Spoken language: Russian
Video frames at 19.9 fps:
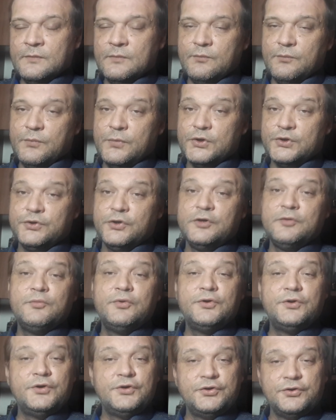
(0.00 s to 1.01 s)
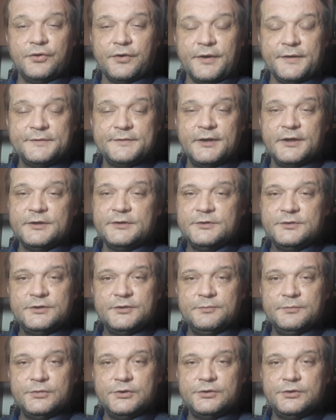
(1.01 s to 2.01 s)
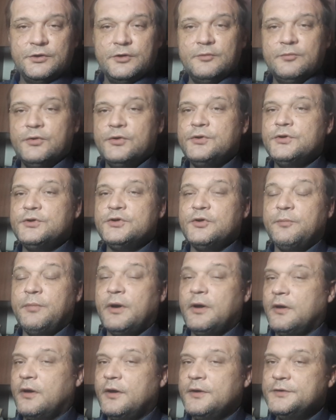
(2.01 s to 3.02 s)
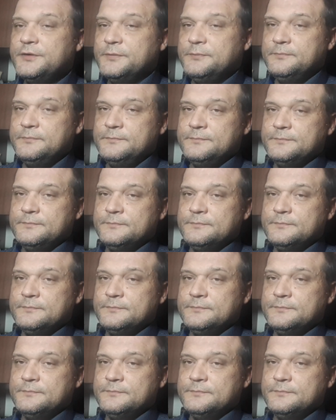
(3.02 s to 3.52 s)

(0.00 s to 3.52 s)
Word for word: Мы что-нибудь еще расскажем, что-нибудь еще покажем.